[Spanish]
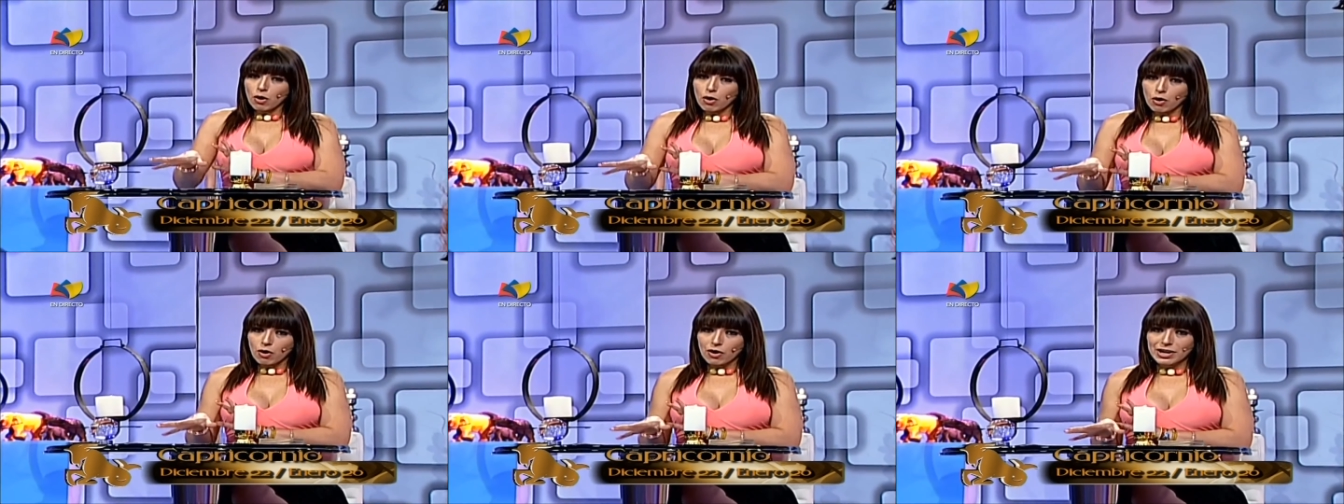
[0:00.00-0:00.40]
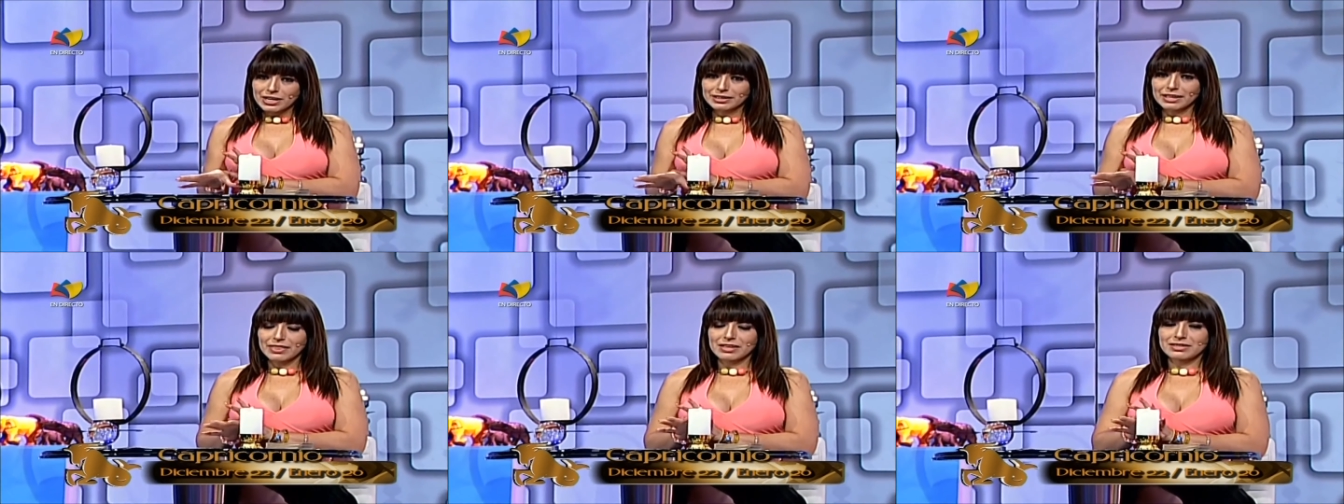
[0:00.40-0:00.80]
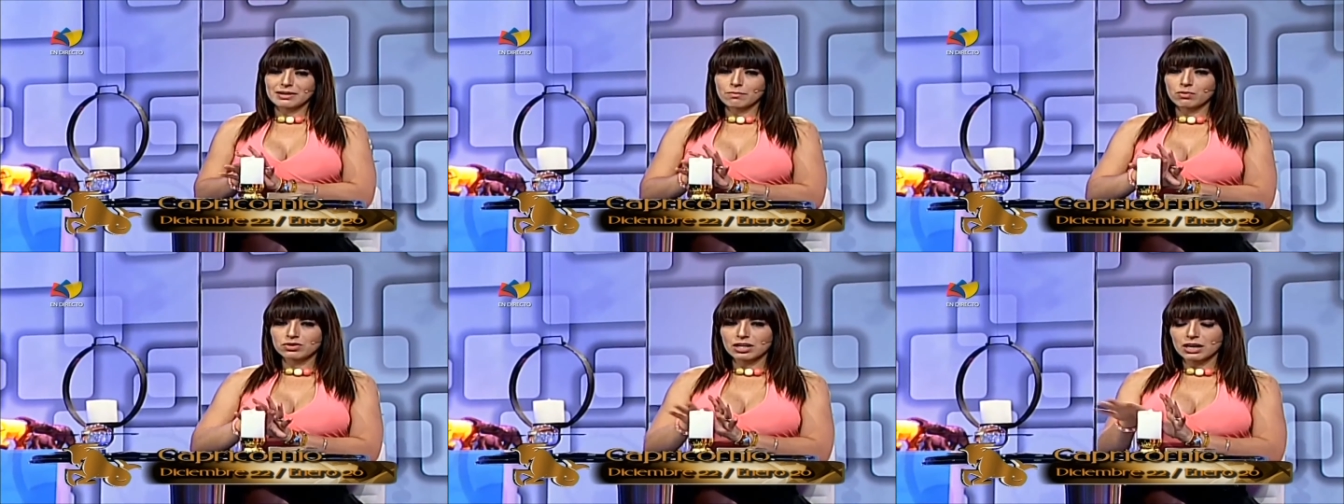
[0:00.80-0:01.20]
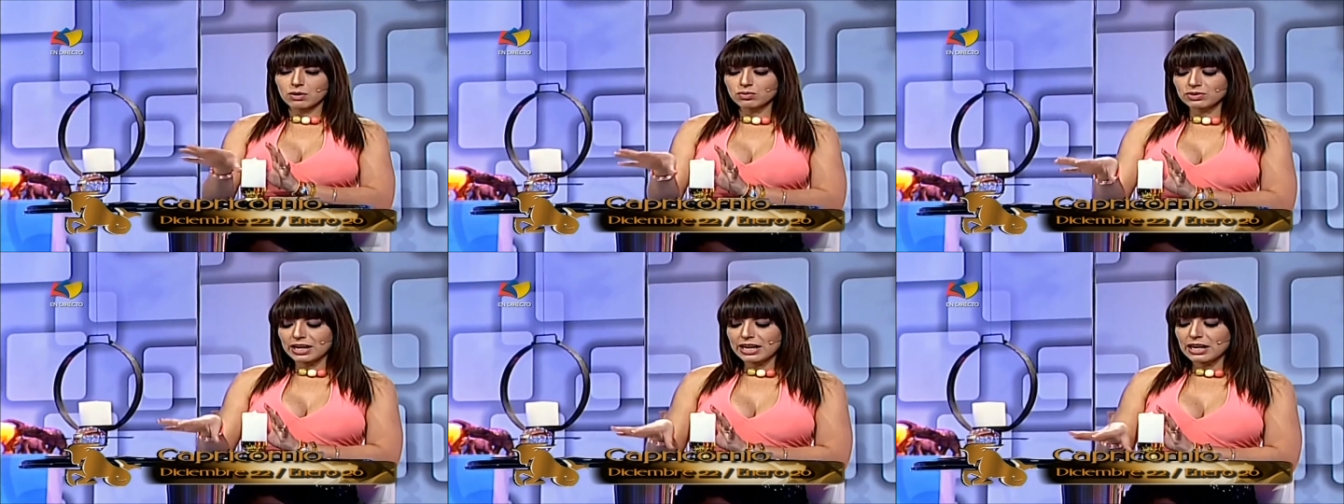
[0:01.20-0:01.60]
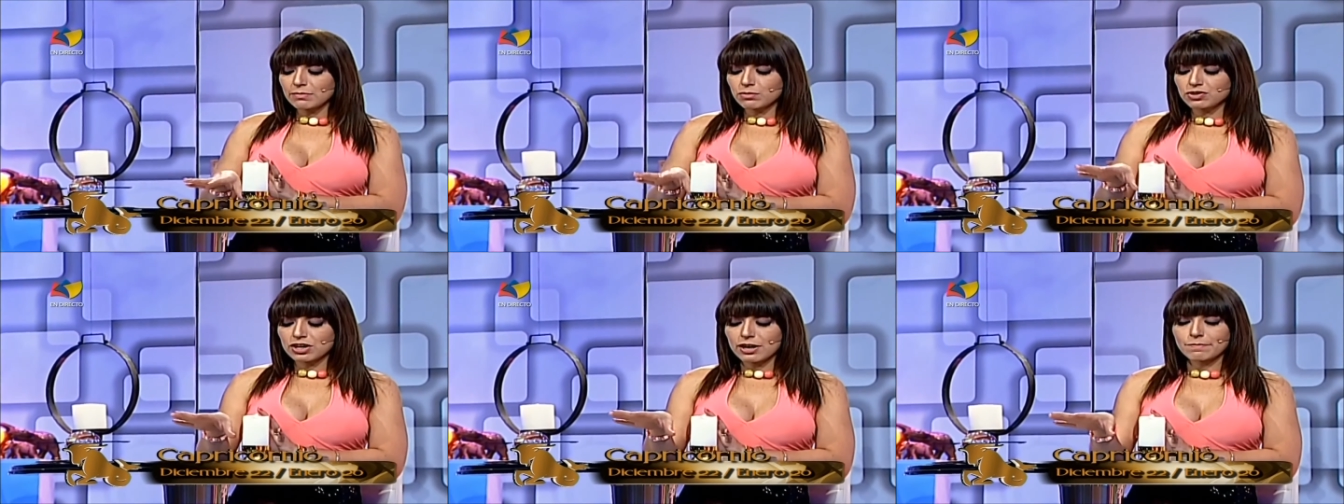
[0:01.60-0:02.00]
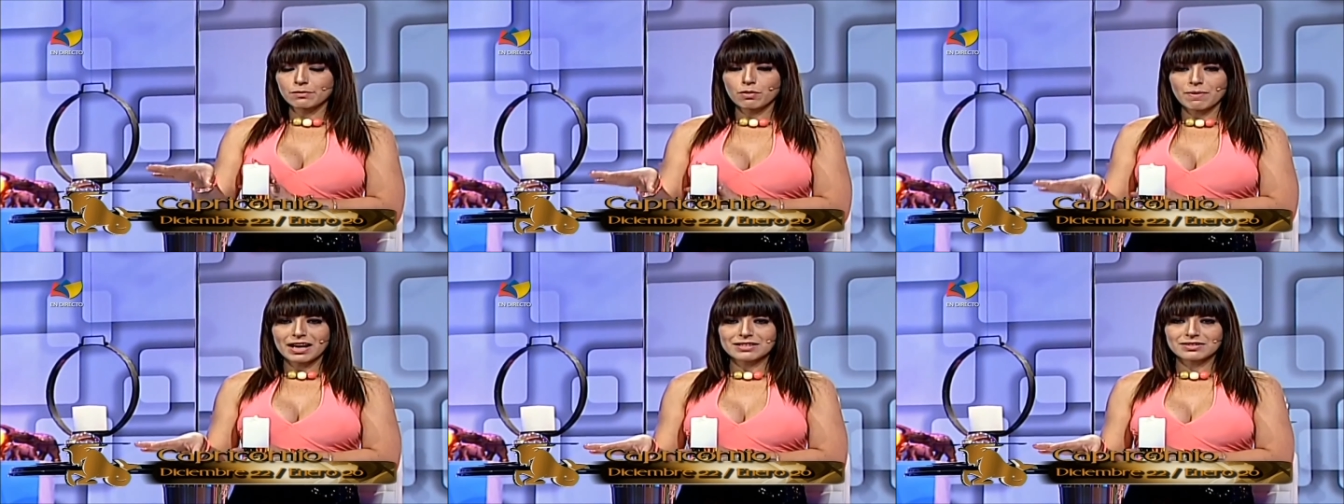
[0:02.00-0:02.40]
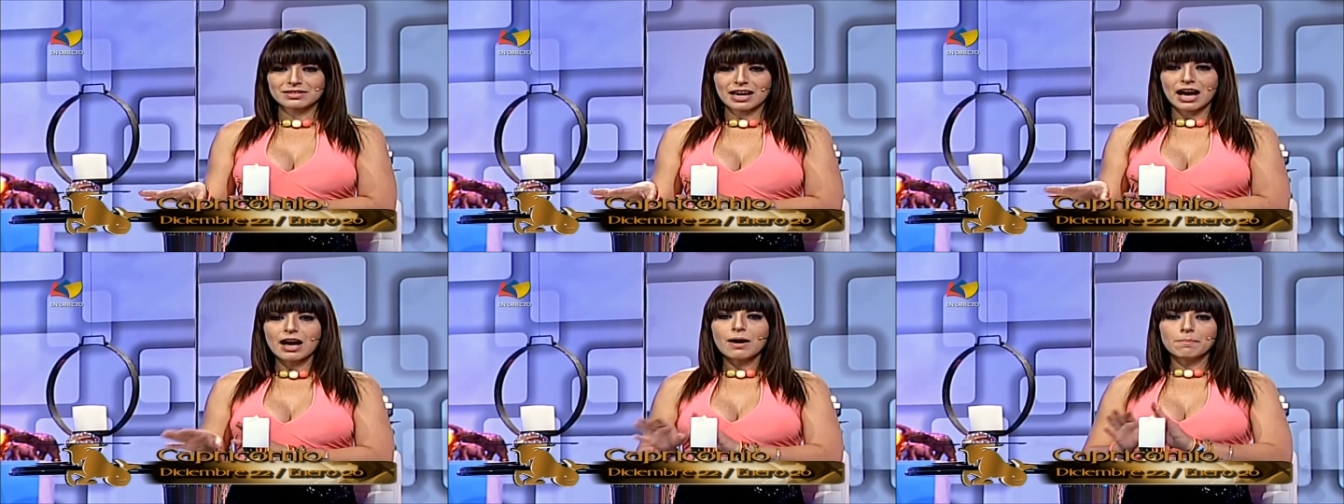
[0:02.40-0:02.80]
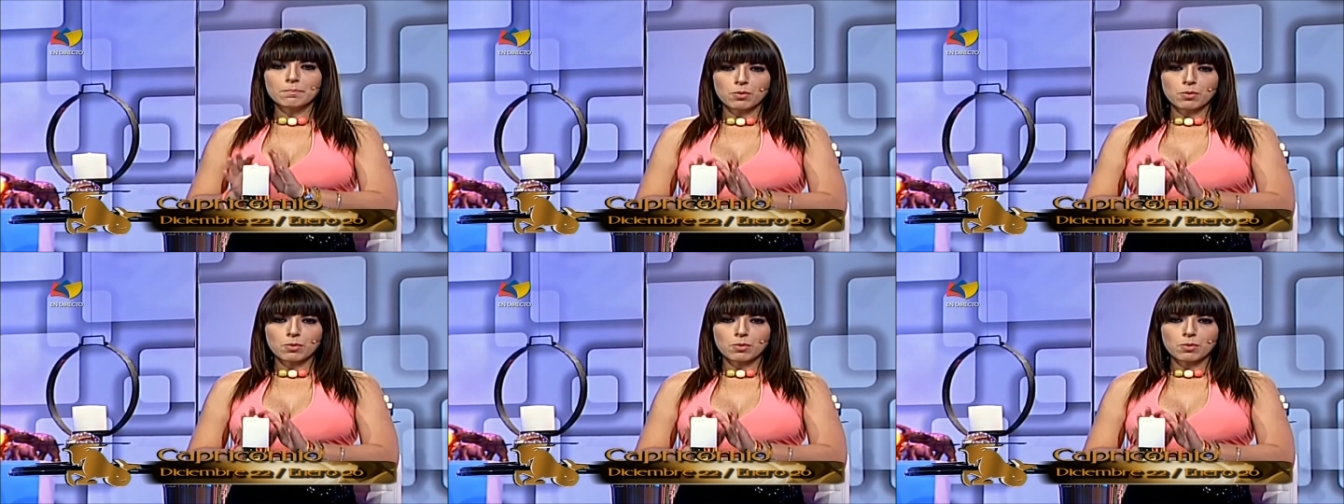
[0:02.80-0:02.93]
hoy te dicen mucha cautela y mucha diplomacia.